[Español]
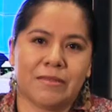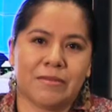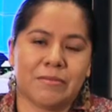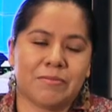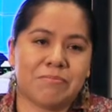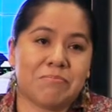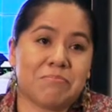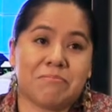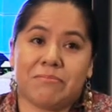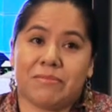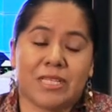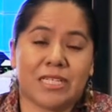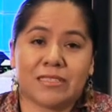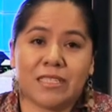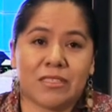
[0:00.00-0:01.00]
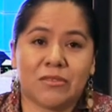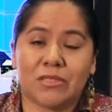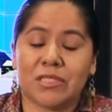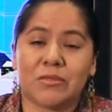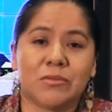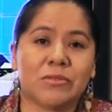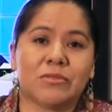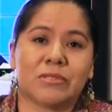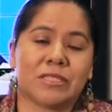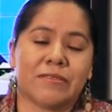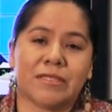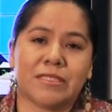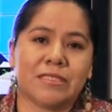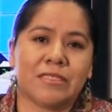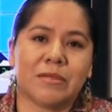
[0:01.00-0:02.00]
eh, gastando recursos que
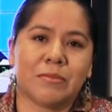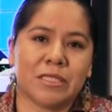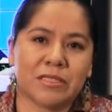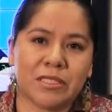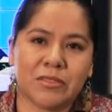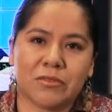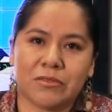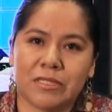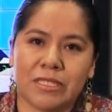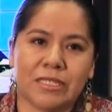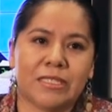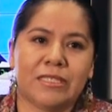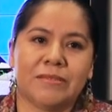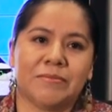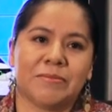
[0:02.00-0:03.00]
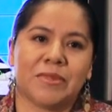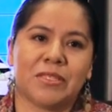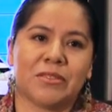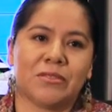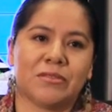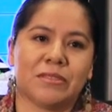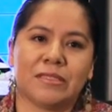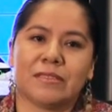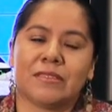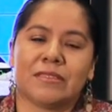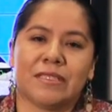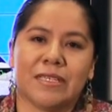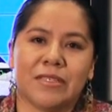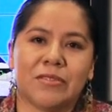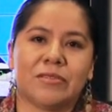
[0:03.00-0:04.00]
básicamente no tienen. Entonces
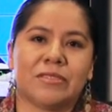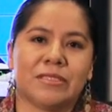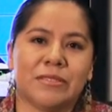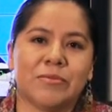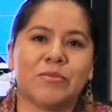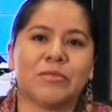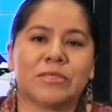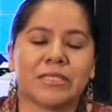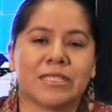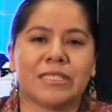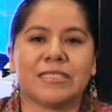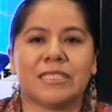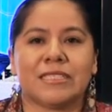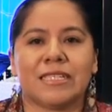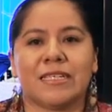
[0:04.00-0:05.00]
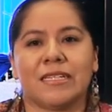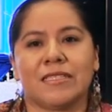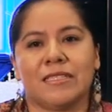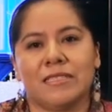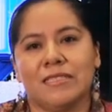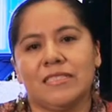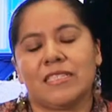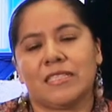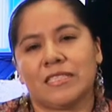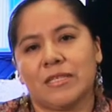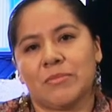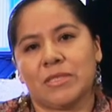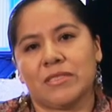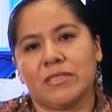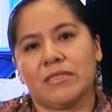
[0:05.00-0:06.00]
ellos sí buscan estas características
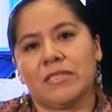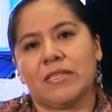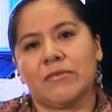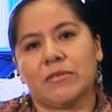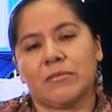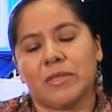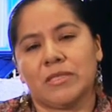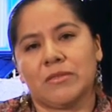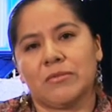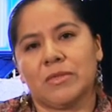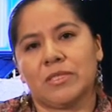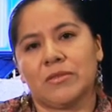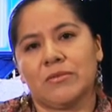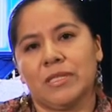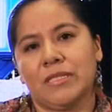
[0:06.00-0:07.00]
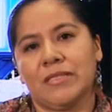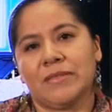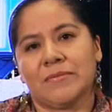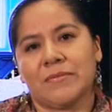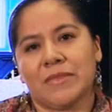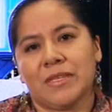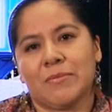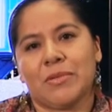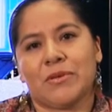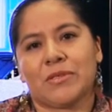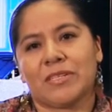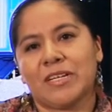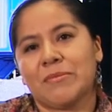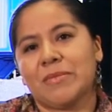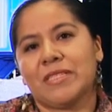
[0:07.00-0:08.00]
que presenta la formación virtual,
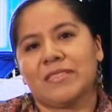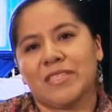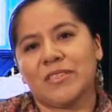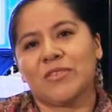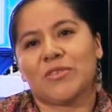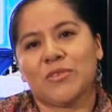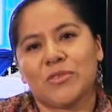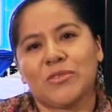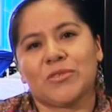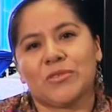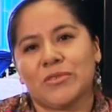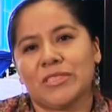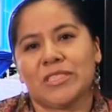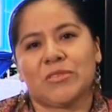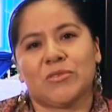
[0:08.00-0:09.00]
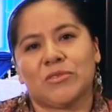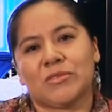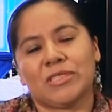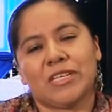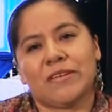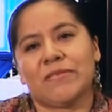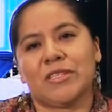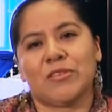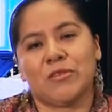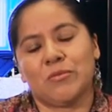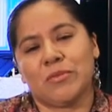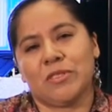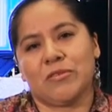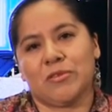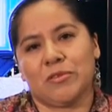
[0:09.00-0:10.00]
pero realmente no conocen o no saben cómo